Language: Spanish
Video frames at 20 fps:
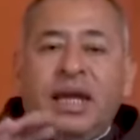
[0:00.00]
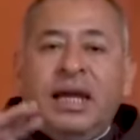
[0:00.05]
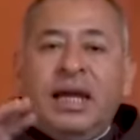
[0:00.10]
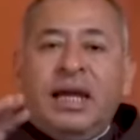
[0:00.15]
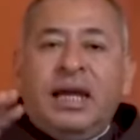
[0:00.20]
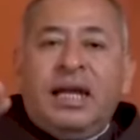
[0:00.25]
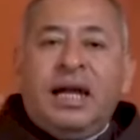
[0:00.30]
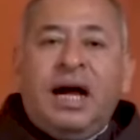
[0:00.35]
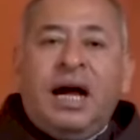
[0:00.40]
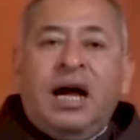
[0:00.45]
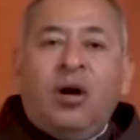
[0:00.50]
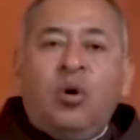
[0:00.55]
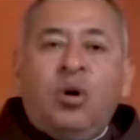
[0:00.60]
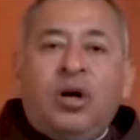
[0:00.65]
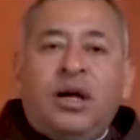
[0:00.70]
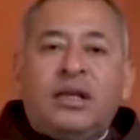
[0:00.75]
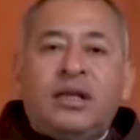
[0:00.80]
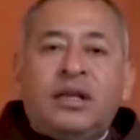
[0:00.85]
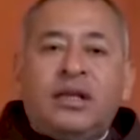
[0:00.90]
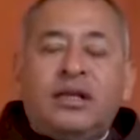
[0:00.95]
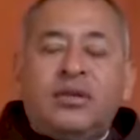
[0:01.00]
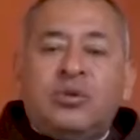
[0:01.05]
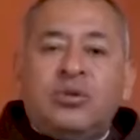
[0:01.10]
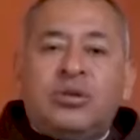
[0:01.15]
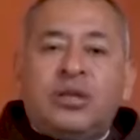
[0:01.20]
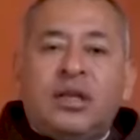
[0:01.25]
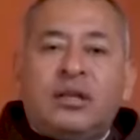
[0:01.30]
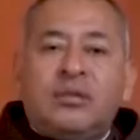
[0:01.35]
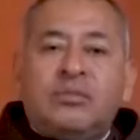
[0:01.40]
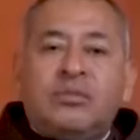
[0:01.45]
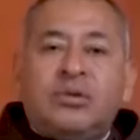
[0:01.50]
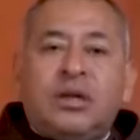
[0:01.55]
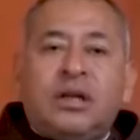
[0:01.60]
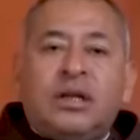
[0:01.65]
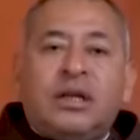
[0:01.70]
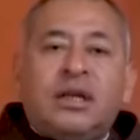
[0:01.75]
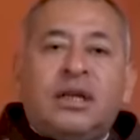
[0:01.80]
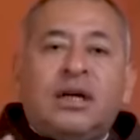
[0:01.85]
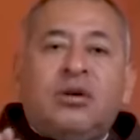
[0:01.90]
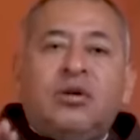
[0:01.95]
en el auge del entusiasmo,
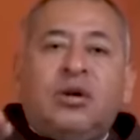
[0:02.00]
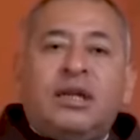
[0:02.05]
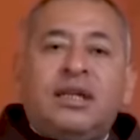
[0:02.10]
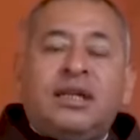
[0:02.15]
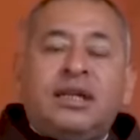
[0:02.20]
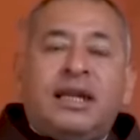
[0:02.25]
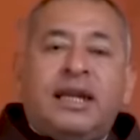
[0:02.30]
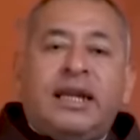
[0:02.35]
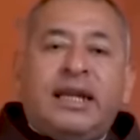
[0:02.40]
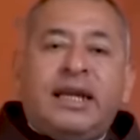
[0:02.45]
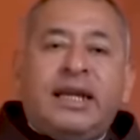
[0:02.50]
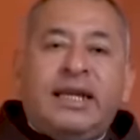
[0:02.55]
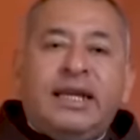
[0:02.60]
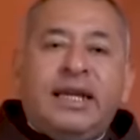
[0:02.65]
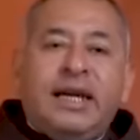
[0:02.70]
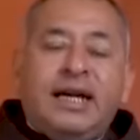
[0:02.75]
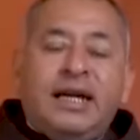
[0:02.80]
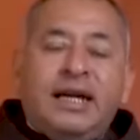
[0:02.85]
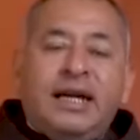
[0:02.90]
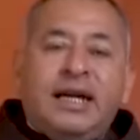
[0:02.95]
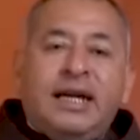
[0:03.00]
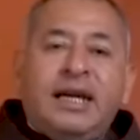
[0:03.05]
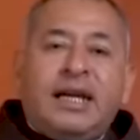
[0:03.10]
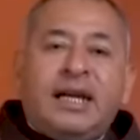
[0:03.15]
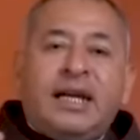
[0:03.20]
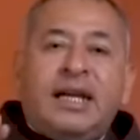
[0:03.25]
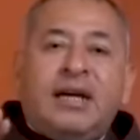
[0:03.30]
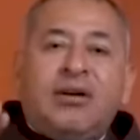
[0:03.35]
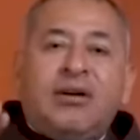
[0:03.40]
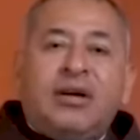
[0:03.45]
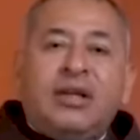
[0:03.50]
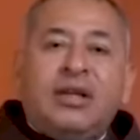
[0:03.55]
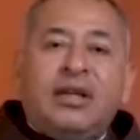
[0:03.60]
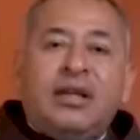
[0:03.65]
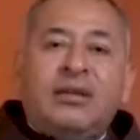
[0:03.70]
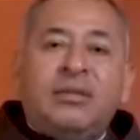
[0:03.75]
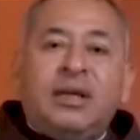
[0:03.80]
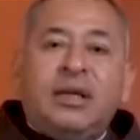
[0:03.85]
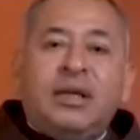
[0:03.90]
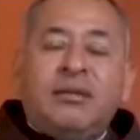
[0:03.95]
en el auge de la alegría, en el auge
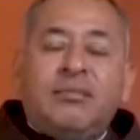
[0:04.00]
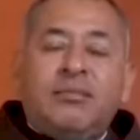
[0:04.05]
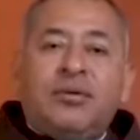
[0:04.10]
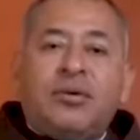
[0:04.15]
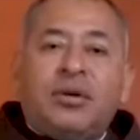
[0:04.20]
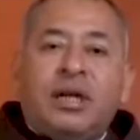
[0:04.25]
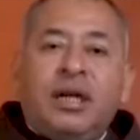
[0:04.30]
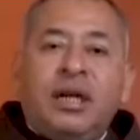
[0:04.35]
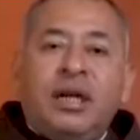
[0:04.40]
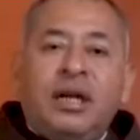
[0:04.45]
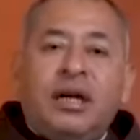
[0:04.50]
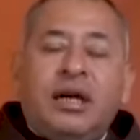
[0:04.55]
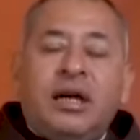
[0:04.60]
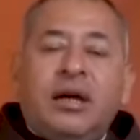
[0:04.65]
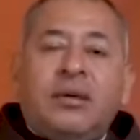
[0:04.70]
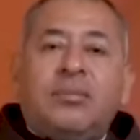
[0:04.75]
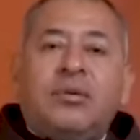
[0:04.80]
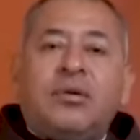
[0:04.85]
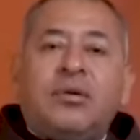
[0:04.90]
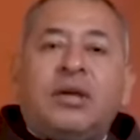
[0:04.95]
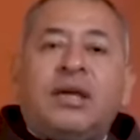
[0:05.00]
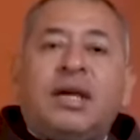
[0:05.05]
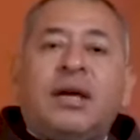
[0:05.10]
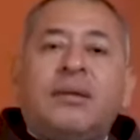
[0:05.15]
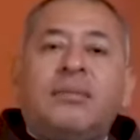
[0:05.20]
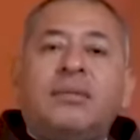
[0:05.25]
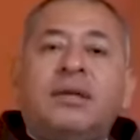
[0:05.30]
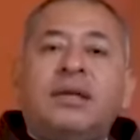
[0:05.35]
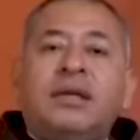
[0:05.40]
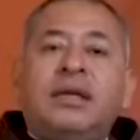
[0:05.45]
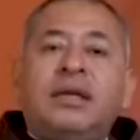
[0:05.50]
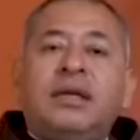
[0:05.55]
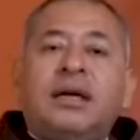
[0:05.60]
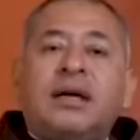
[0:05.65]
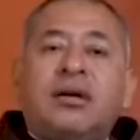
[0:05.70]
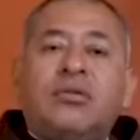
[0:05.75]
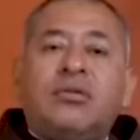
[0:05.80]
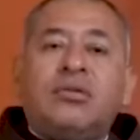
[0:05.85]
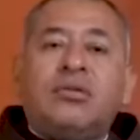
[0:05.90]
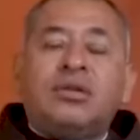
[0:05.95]
del bien. ¿Por qué? Porque
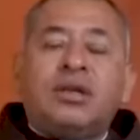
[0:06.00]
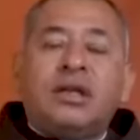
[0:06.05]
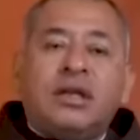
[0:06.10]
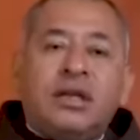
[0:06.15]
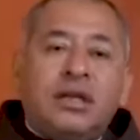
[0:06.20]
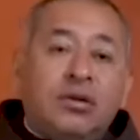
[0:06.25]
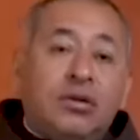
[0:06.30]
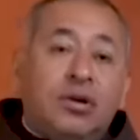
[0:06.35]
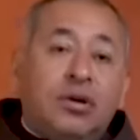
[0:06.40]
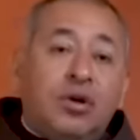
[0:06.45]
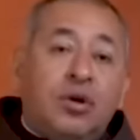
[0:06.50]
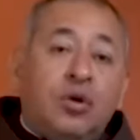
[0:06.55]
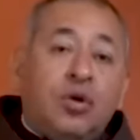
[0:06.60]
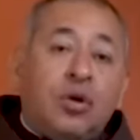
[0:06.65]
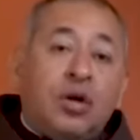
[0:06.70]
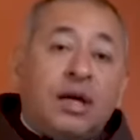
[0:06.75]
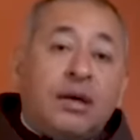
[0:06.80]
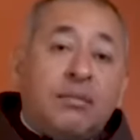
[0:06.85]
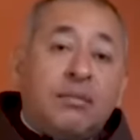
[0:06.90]
había conseguido lo